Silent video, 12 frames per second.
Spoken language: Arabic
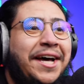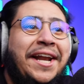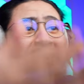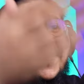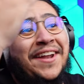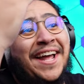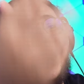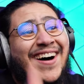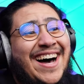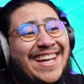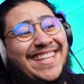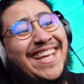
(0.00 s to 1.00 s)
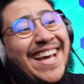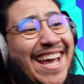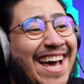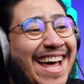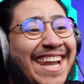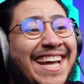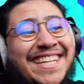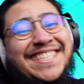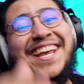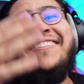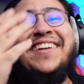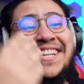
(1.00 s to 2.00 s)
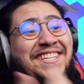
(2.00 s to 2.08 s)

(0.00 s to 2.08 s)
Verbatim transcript: ترون على واحد يا عيال زي ما